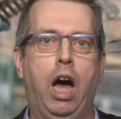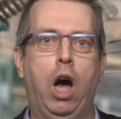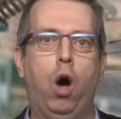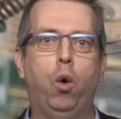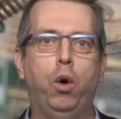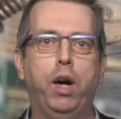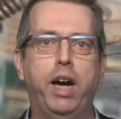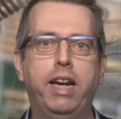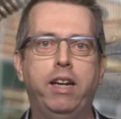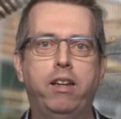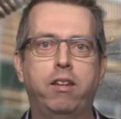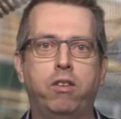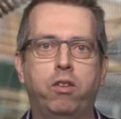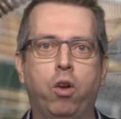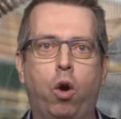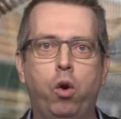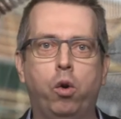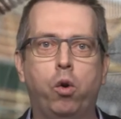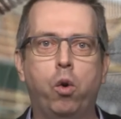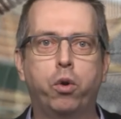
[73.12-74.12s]
Auch
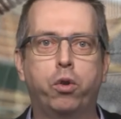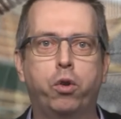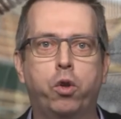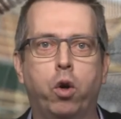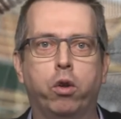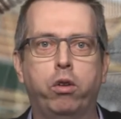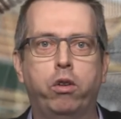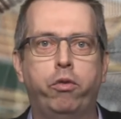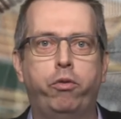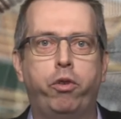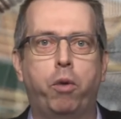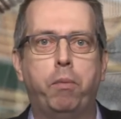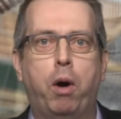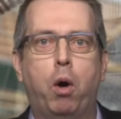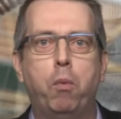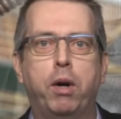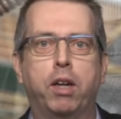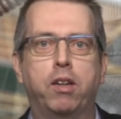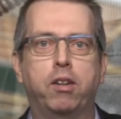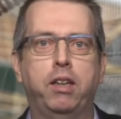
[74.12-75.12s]
Entsorgungskosten vom
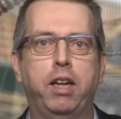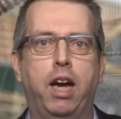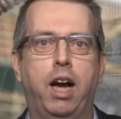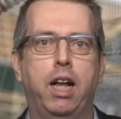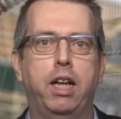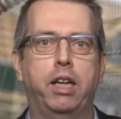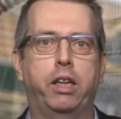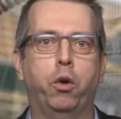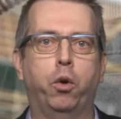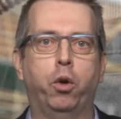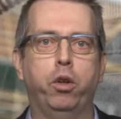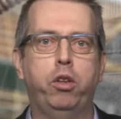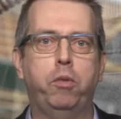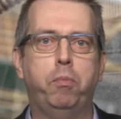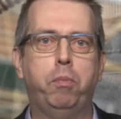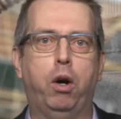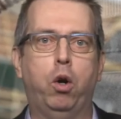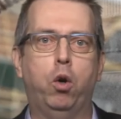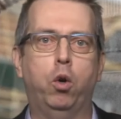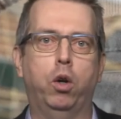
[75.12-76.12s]
Baumaterial,
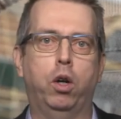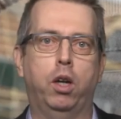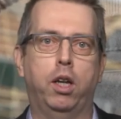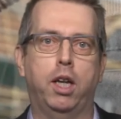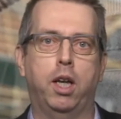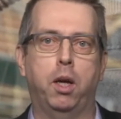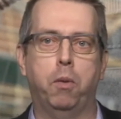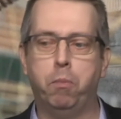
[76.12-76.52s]
Gerüstbau,